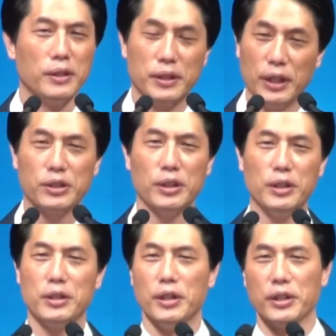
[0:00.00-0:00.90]

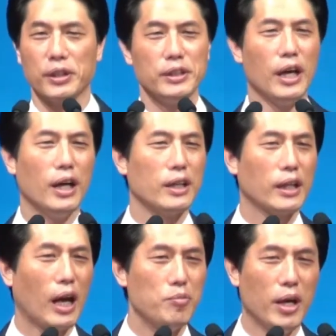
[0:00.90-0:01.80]
그래서 그냥
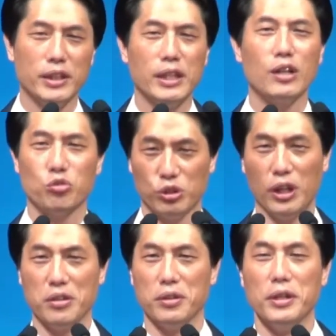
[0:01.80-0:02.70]
가만히
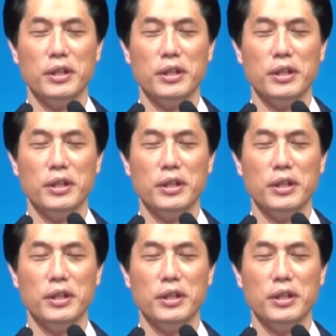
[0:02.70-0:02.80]
놔두세요.